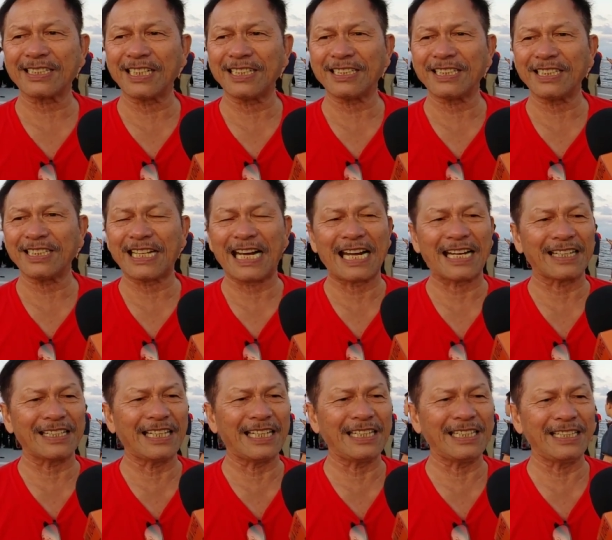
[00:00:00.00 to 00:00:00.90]
chiến sĩ đang
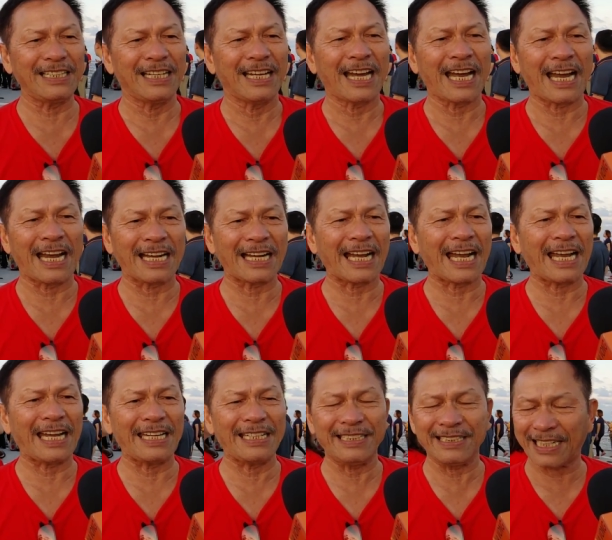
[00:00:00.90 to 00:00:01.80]
ở đây hàng
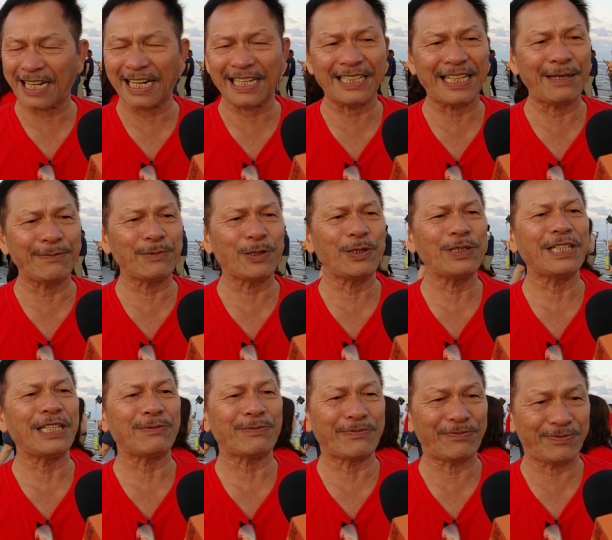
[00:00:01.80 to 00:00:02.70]
ngày ngày đêm đối
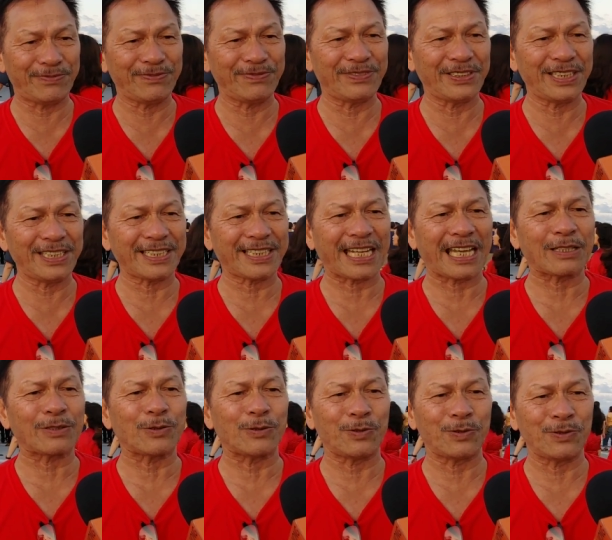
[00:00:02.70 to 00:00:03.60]
địch với
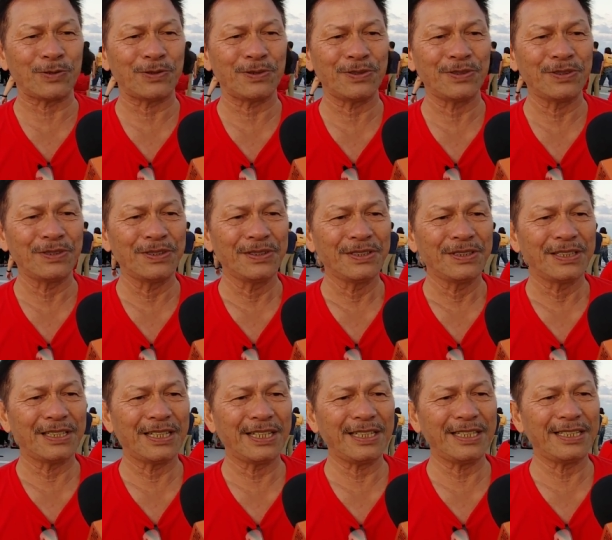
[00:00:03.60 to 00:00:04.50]
kẻ thù
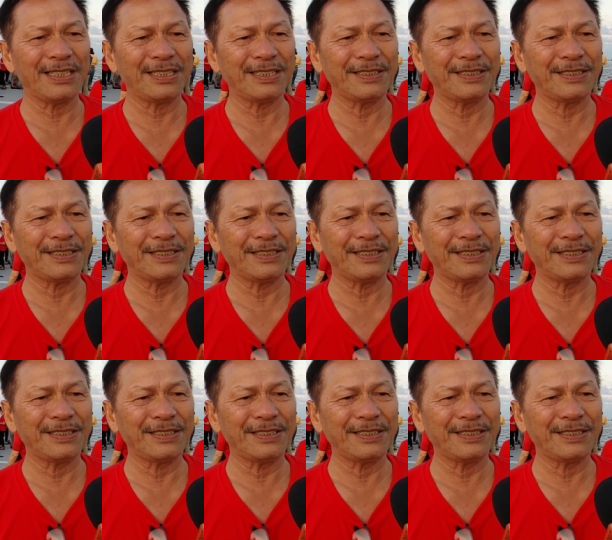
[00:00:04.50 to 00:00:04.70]
Đấy.